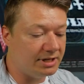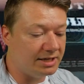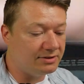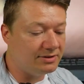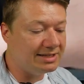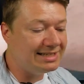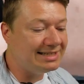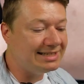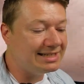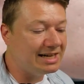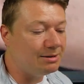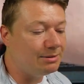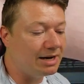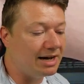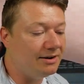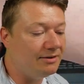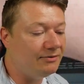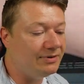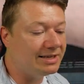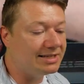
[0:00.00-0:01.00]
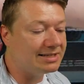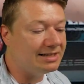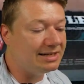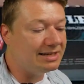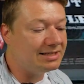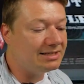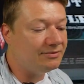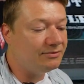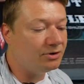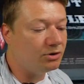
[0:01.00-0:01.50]
Also er hat sich selber anfixen
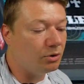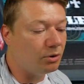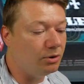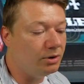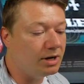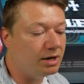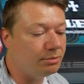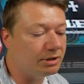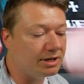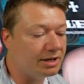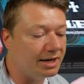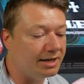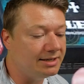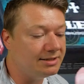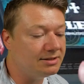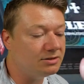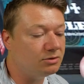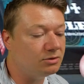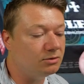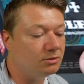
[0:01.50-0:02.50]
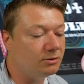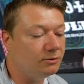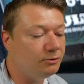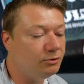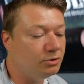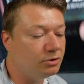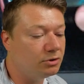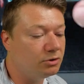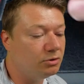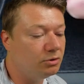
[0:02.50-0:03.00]
lassen von eurer Begeisterung
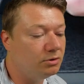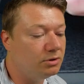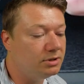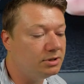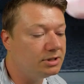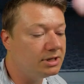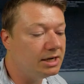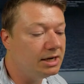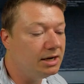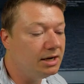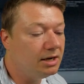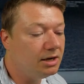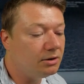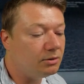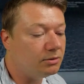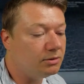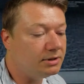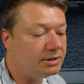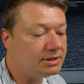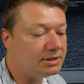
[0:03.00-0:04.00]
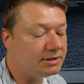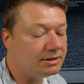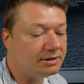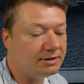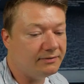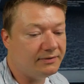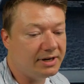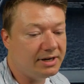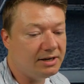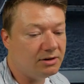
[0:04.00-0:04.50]
für Kult und
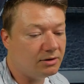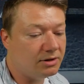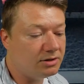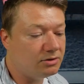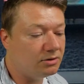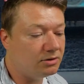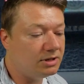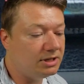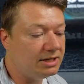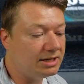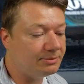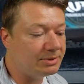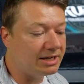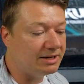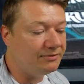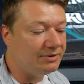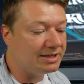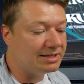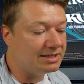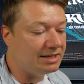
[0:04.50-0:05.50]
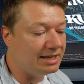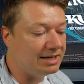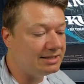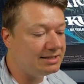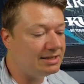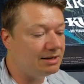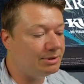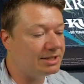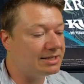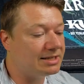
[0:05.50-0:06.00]
äh, wenn ihr euch noch nicht habt anfixen
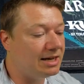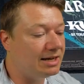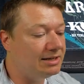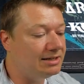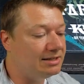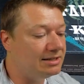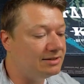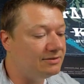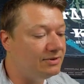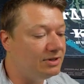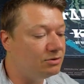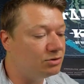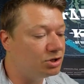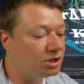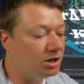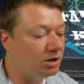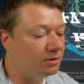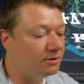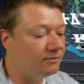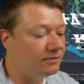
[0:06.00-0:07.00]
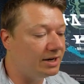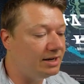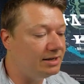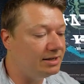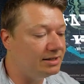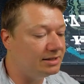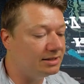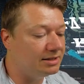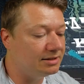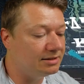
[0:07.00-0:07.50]
lassen, aber jetzt gerade dieses Video schaut, weil
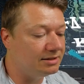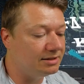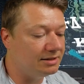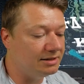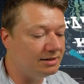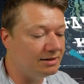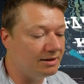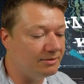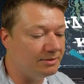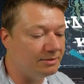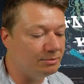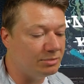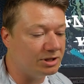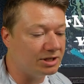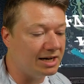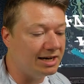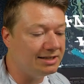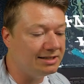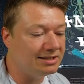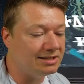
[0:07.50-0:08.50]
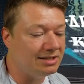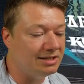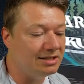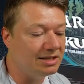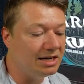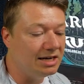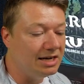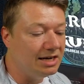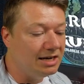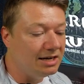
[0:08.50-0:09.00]
ihr in der Betracht zieht,
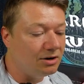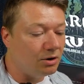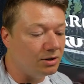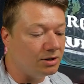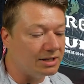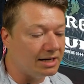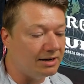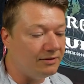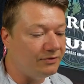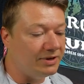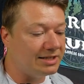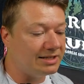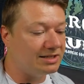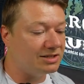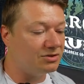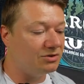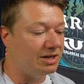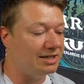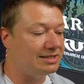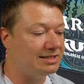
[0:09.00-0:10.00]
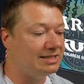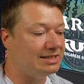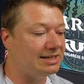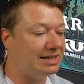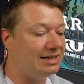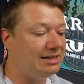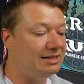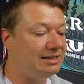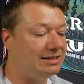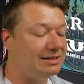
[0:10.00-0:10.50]
euch anfixen zu lassen,
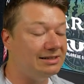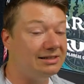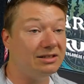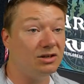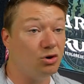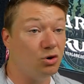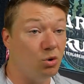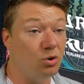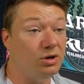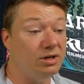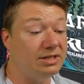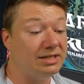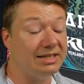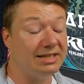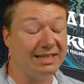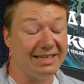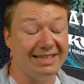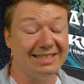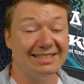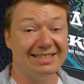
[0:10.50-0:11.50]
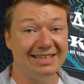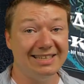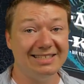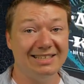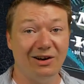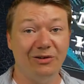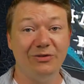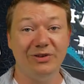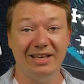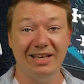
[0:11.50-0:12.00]
dann äh, Kult ist es
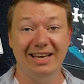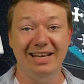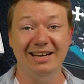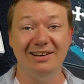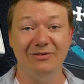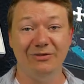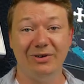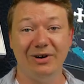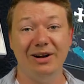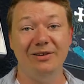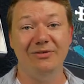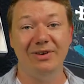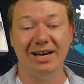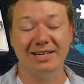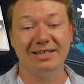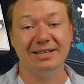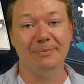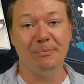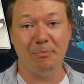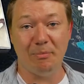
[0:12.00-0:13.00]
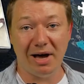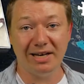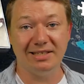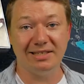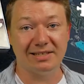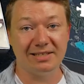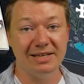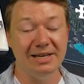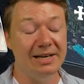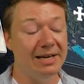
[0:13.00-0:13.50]
auf jeden Fall wert. Macht
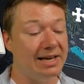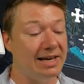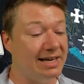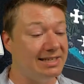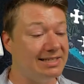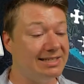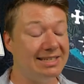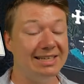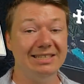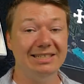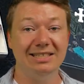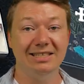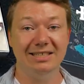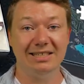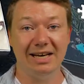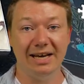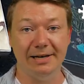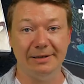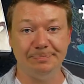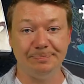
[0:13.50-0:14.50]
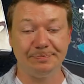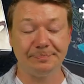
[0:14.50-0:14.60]
es. Es ist richtig geil.